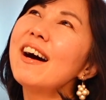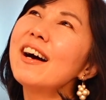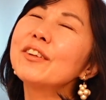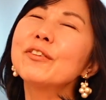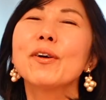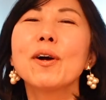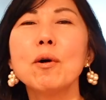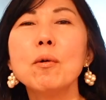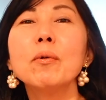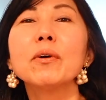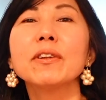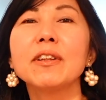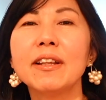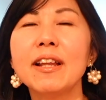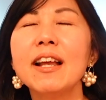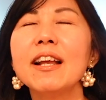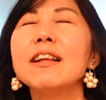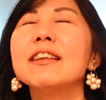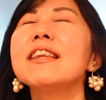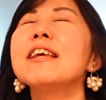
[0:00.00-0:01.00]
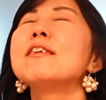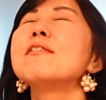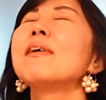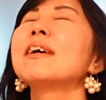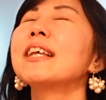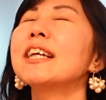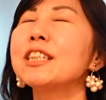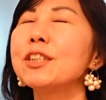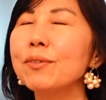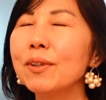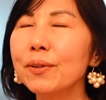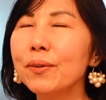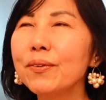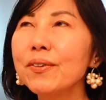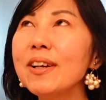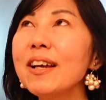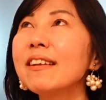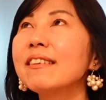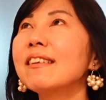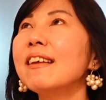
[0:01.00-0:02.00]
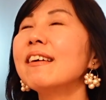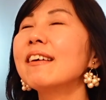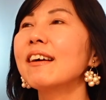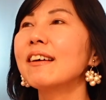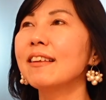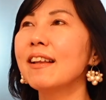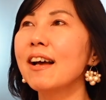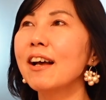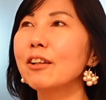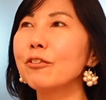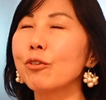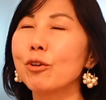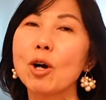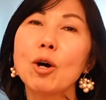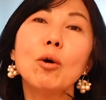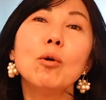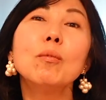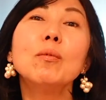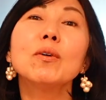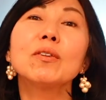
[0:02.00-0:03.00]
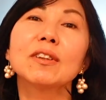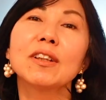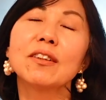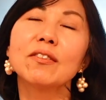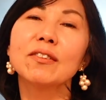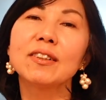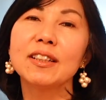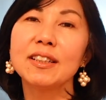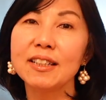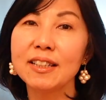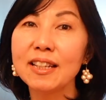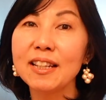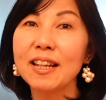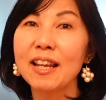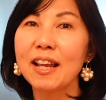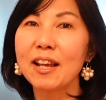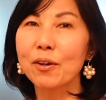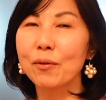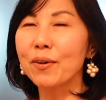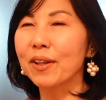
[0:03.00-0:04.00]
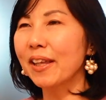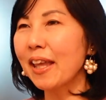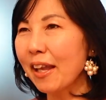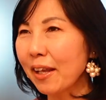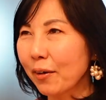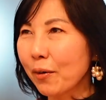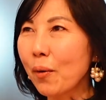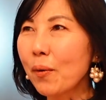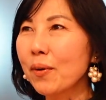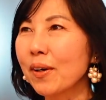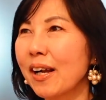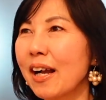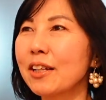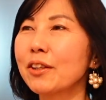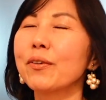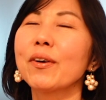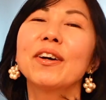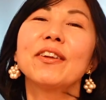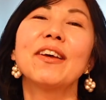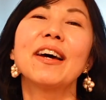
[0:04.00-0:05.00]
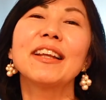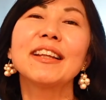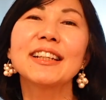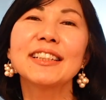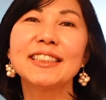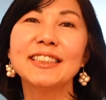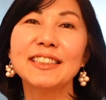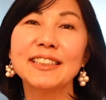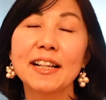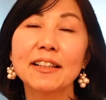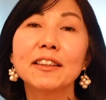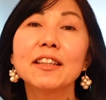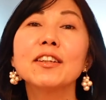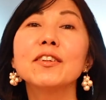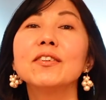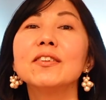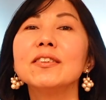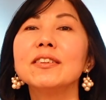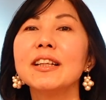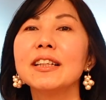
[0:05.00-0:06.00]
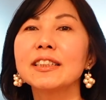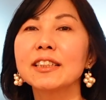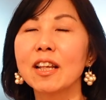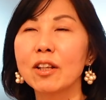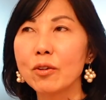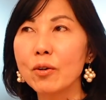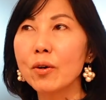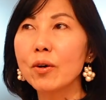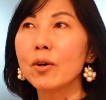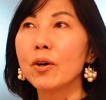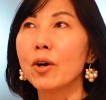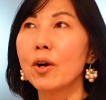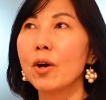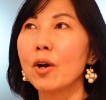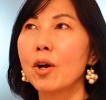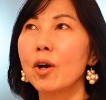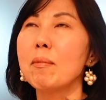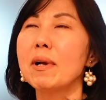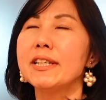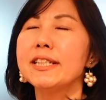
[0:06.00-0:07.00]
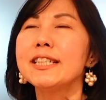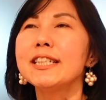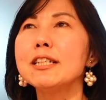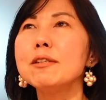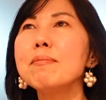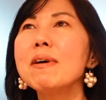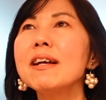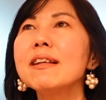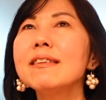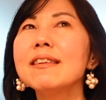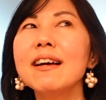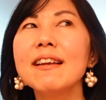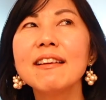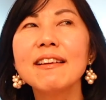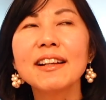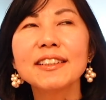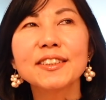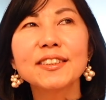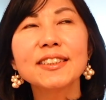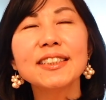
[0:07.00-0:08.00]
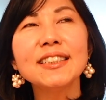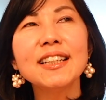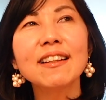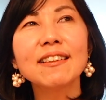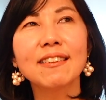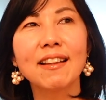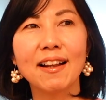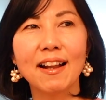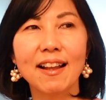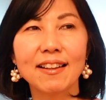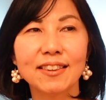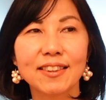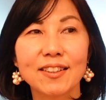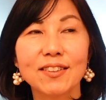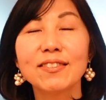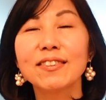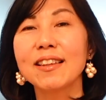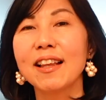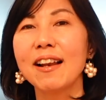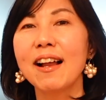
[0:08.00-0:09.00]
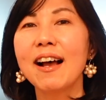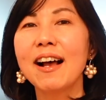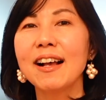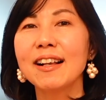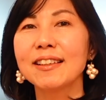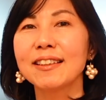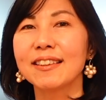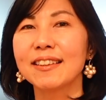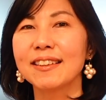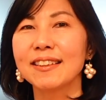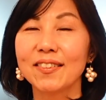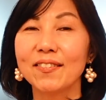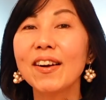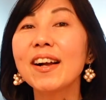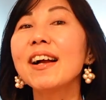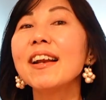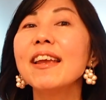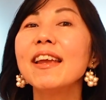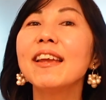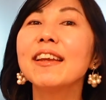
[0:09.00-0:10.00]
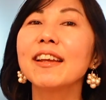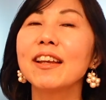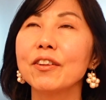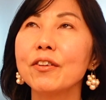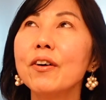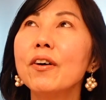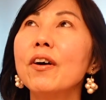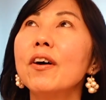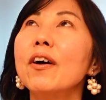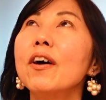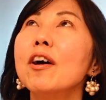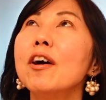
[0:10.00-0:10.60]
とか思ってねで私はどうやったんかなとか思った時にこれ結婚観とかの話になってくるんですけど、まあ、一番誰が好きやったかって言ったら分かれへんけど、ま